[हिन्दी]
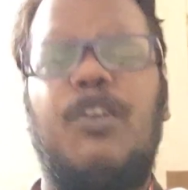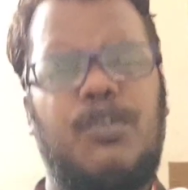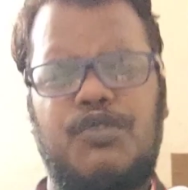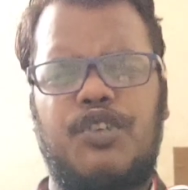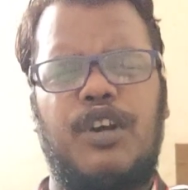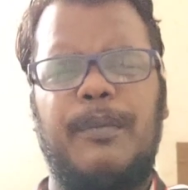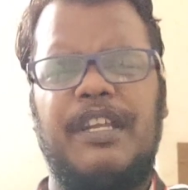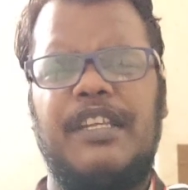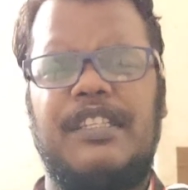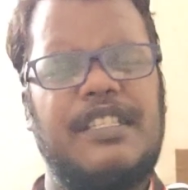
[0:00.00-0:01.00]
और कुछ
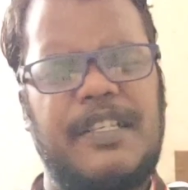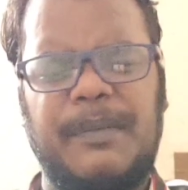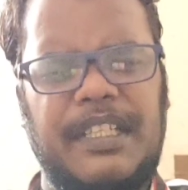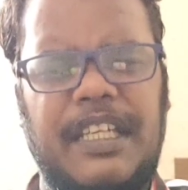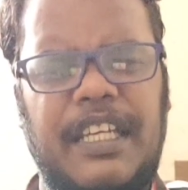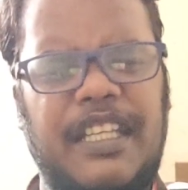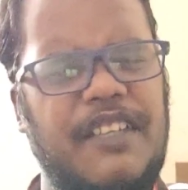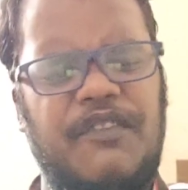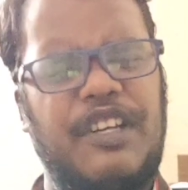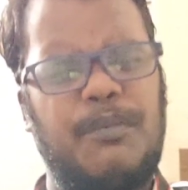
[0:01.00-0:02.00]
कॉमेडी नहीं था इसका मतलब ये नहीं कि
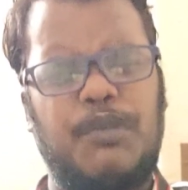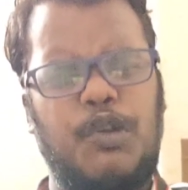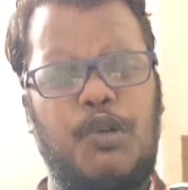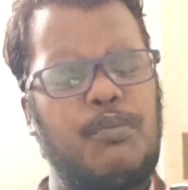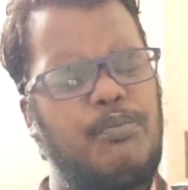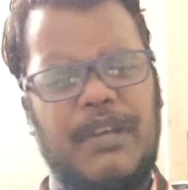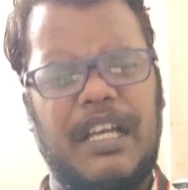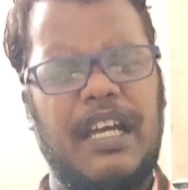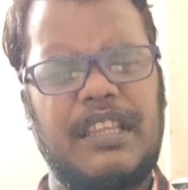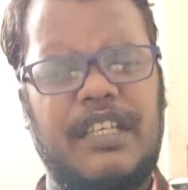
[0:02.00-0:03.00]
वीडियो बिल्कुल
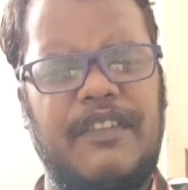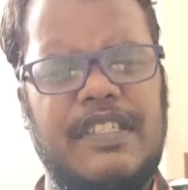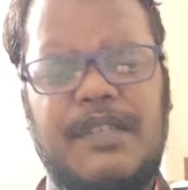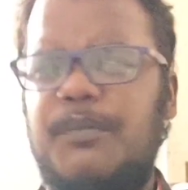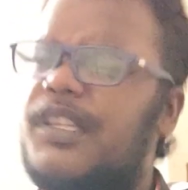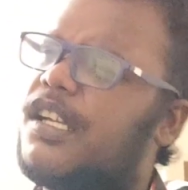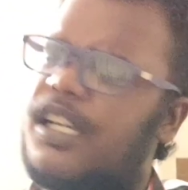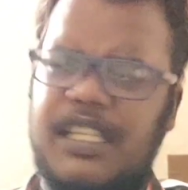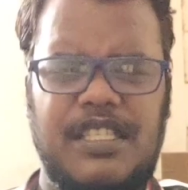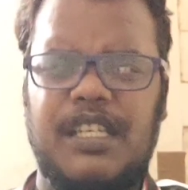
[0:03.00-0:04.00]
बेकार था वैसे मतलब
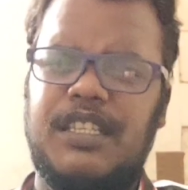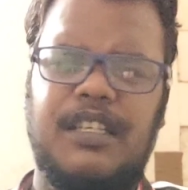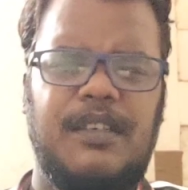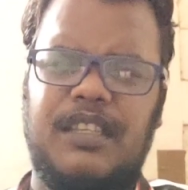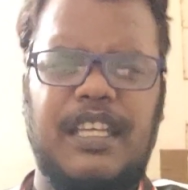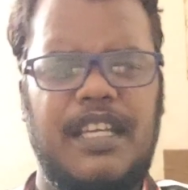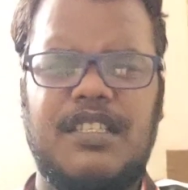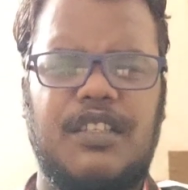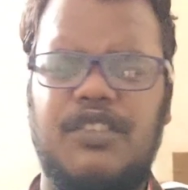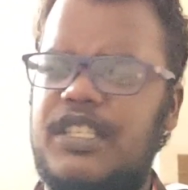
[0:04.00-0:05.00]
अच्छा था देख
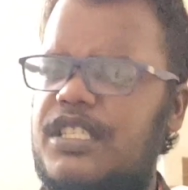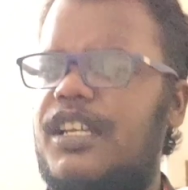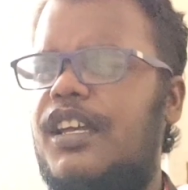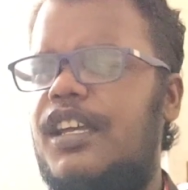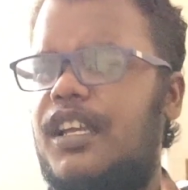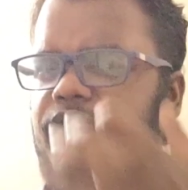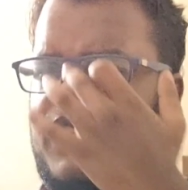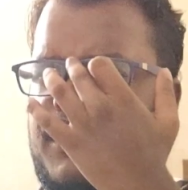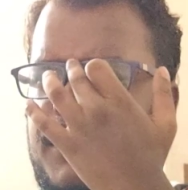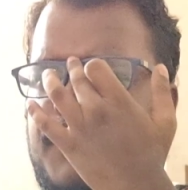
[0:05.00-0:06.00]
सकते हो अच्छा लगेगा
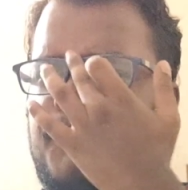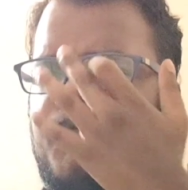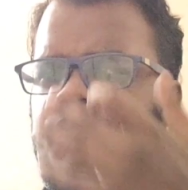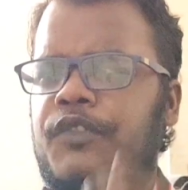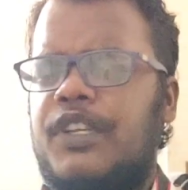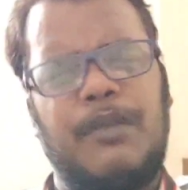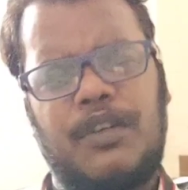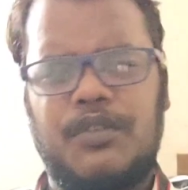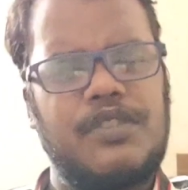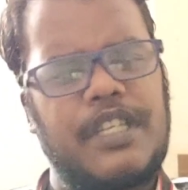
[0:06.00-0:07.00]
वैसे
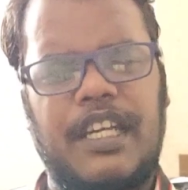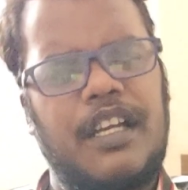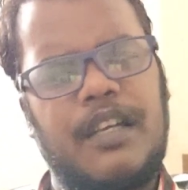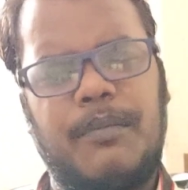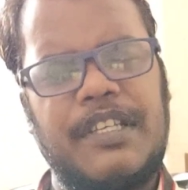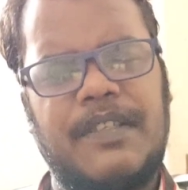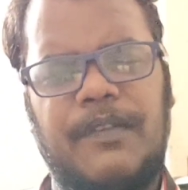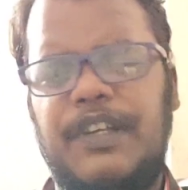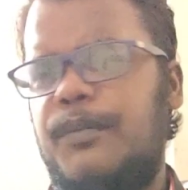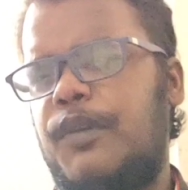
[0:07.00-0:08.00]
मेरे को तो सही लगा भाई साहब
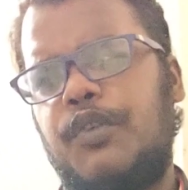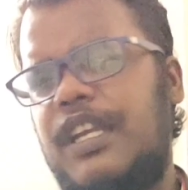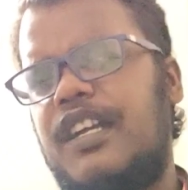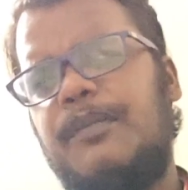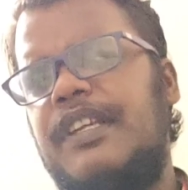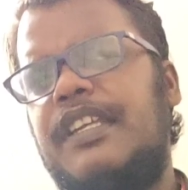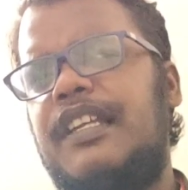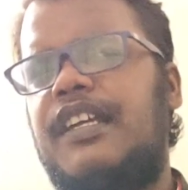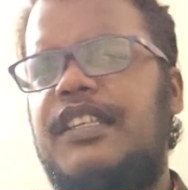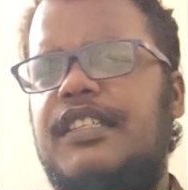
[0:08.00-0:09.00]
वीडियो में कोई कमी नहीं
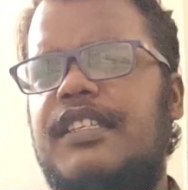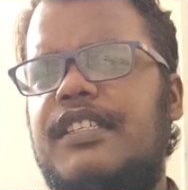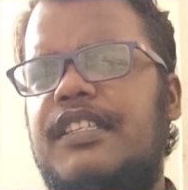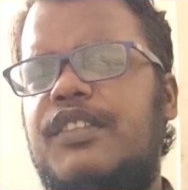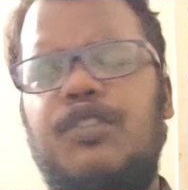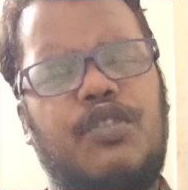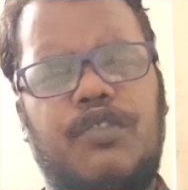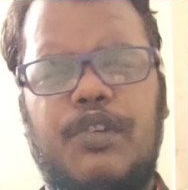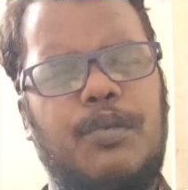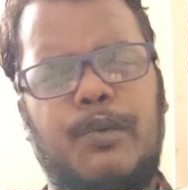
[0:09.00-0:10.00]
लगी थी इसलिए तो
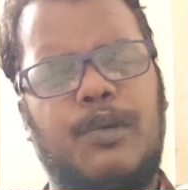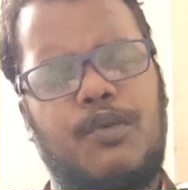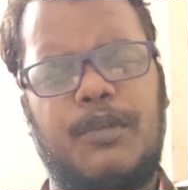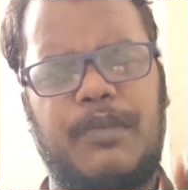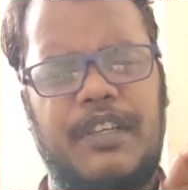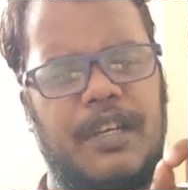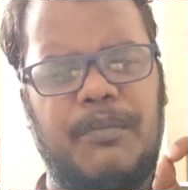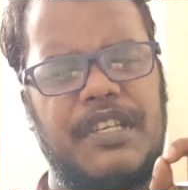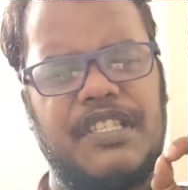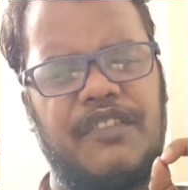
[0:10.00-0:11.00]
ओवरऑल बोलूँगा भाई
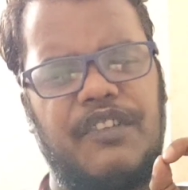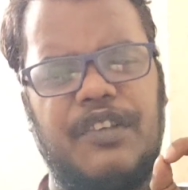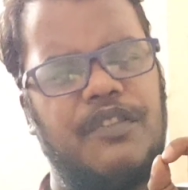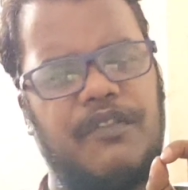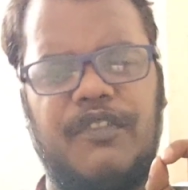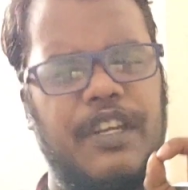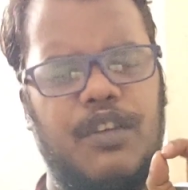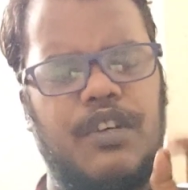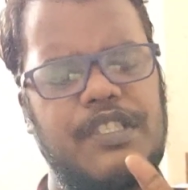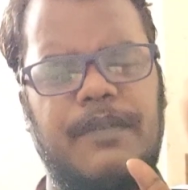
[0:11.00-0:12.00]
अमेजिंग वीडियो वेरी
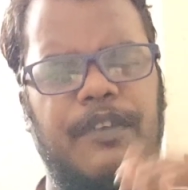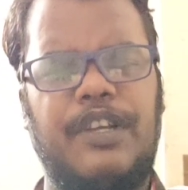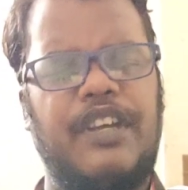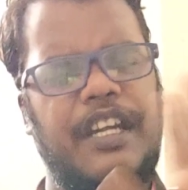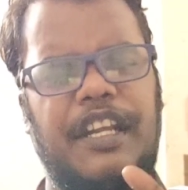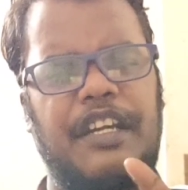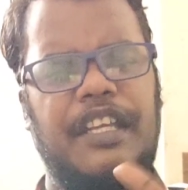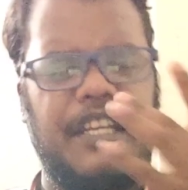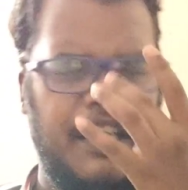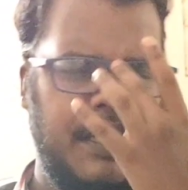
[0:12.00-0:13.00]
ऑसम वीडियो
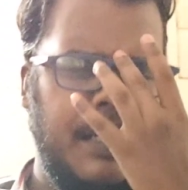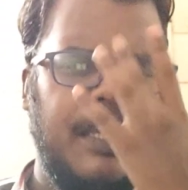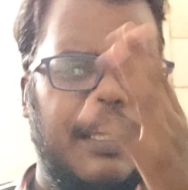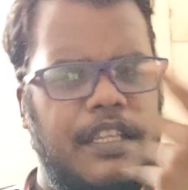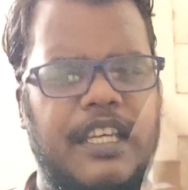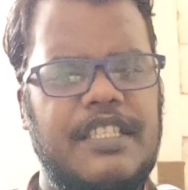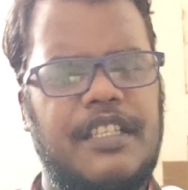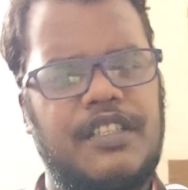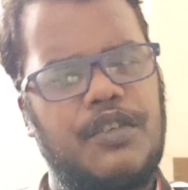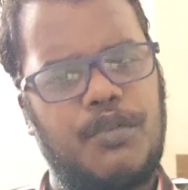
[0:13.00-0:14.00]
एंटरटेनिंग देख
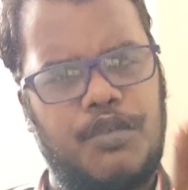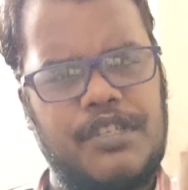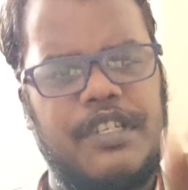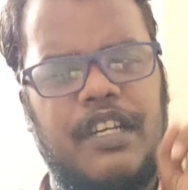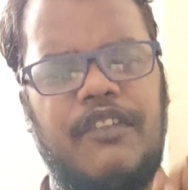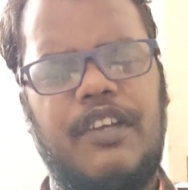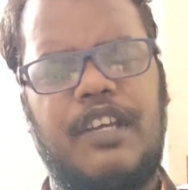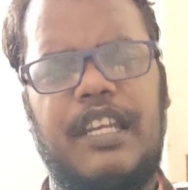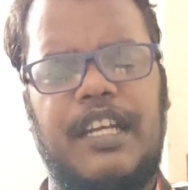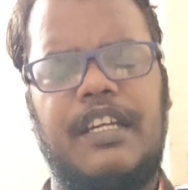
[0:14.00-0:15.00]
सकते हो ओरिजिनल वीडियो
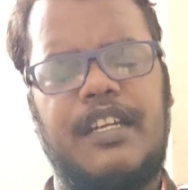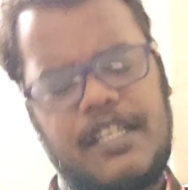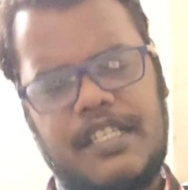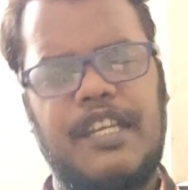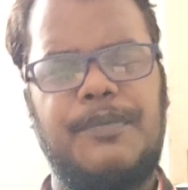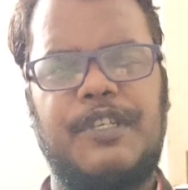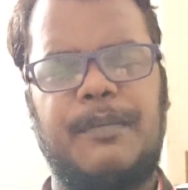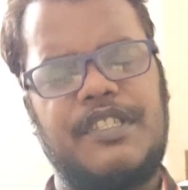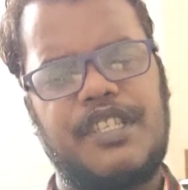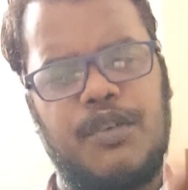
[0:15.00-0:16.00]
का लिंक डिस्क्रिप्शन
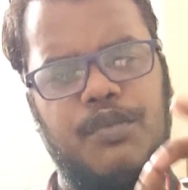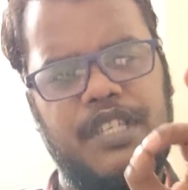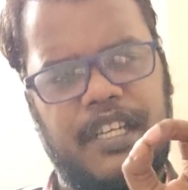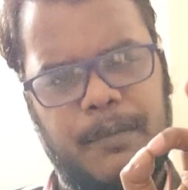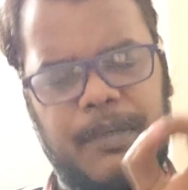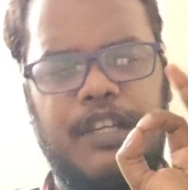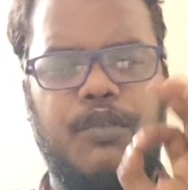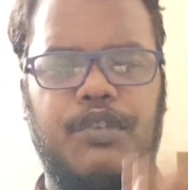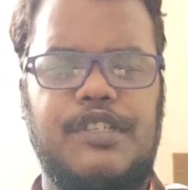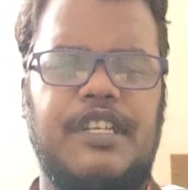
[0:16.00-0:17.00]
में जरूर जाके पहले
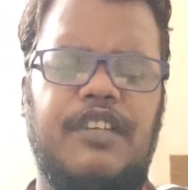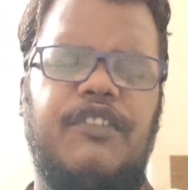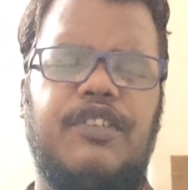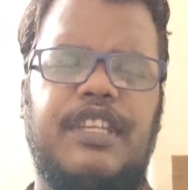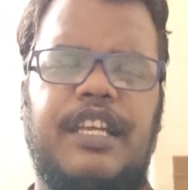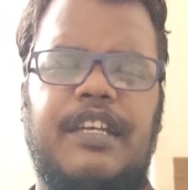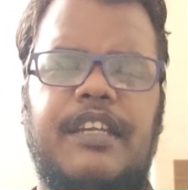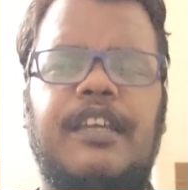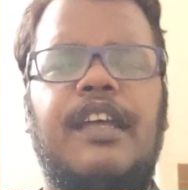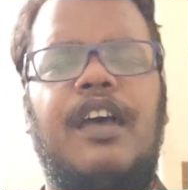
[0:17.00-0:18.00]
ओरिजिनल वीडियो
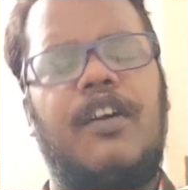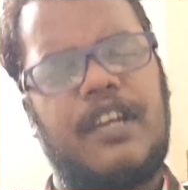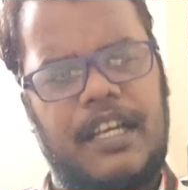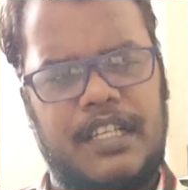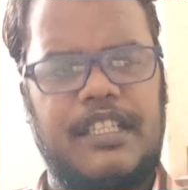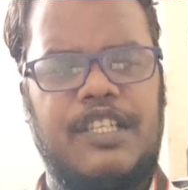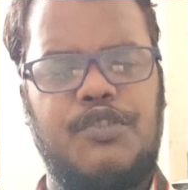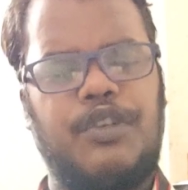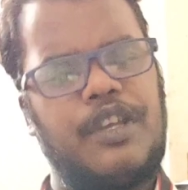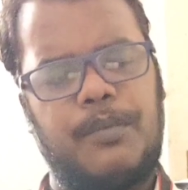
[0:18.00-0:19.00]
देखना और अगर देख
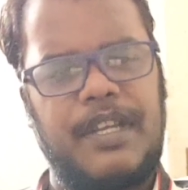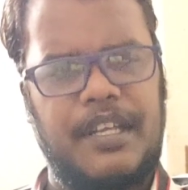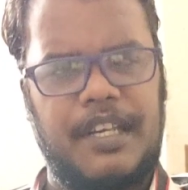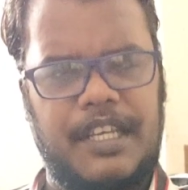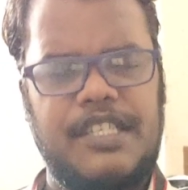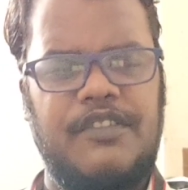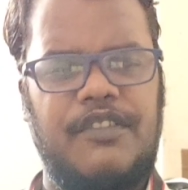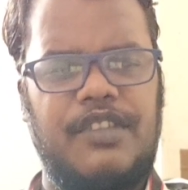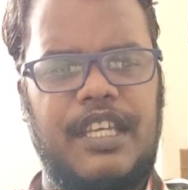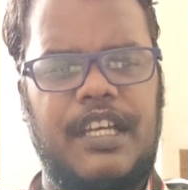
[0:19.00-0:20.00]
चुके हो मेरा रिएक्शन
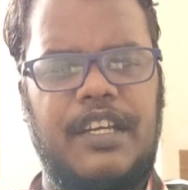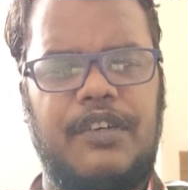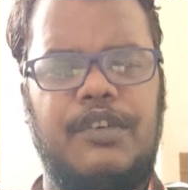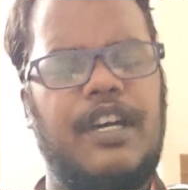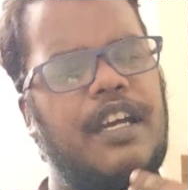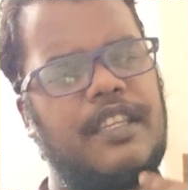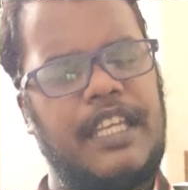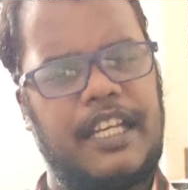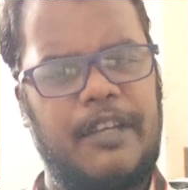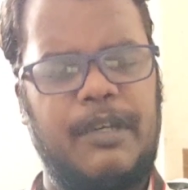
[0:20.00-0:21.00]
वीडियो देख रहे हो अगर
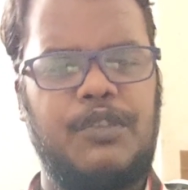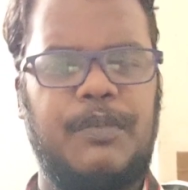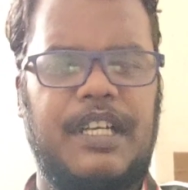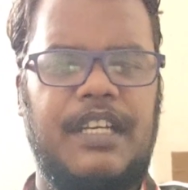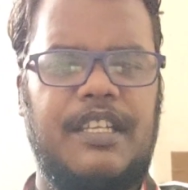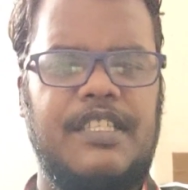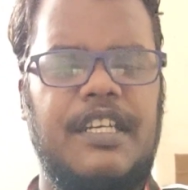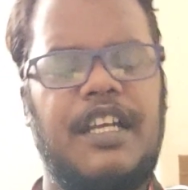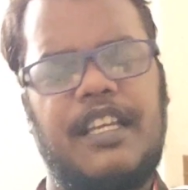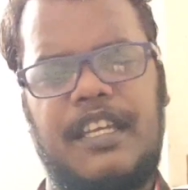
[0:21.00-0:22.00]
देखने के बाद तुम्हें अगर अच्छा
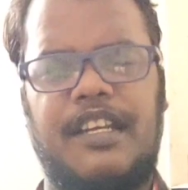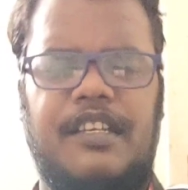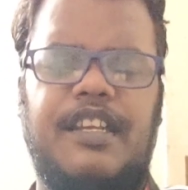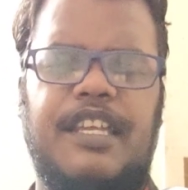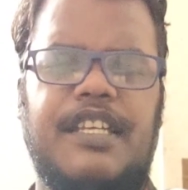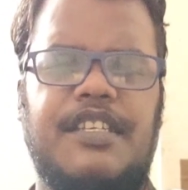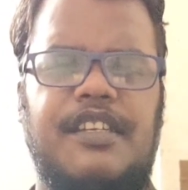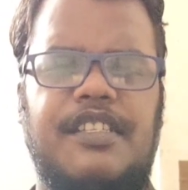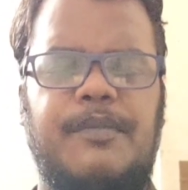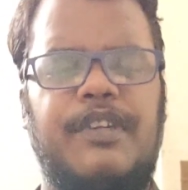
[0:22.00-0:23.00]
लगा कि रिएक्शन
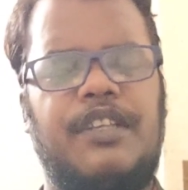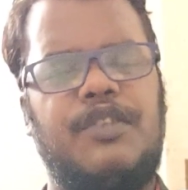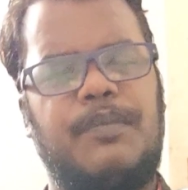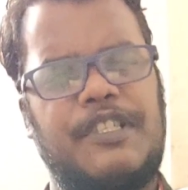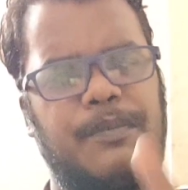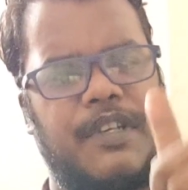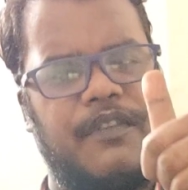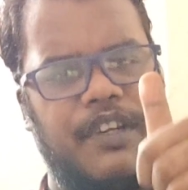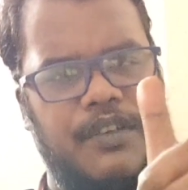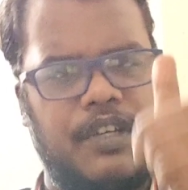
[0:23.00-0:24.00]
अच्छा बनाए तो प्लीज़ मेरे
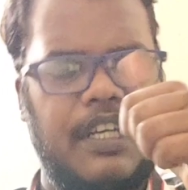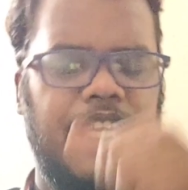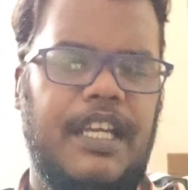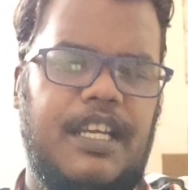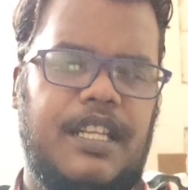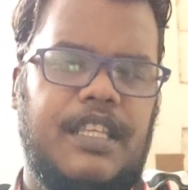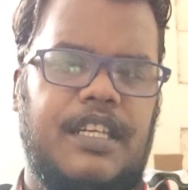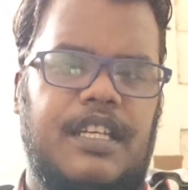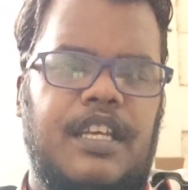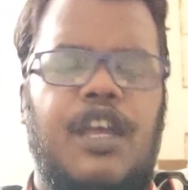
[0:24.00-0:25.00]
वीडियो को लाइक कर
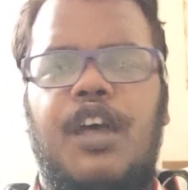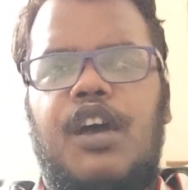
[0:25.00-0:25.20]
देना